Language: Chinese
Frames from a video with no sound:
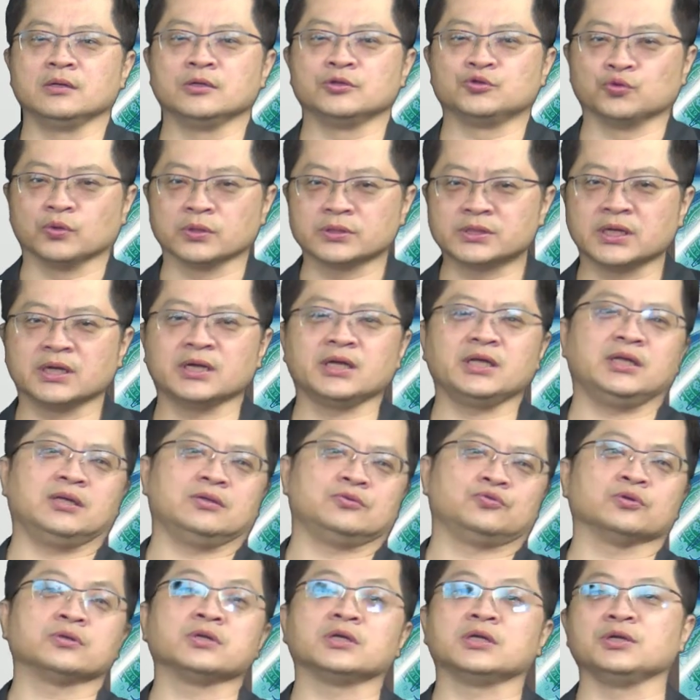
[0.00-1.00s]
卓胜利，
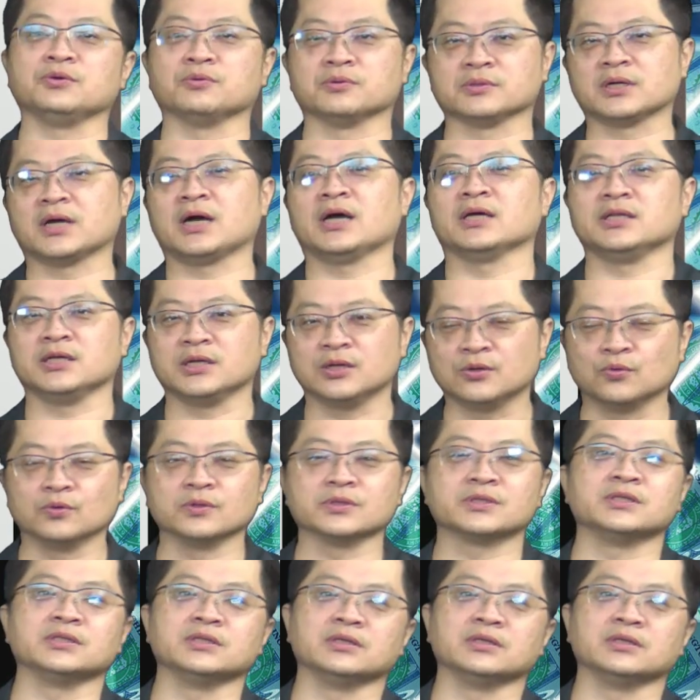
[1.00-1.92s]
卓胜利，我知道他已经过世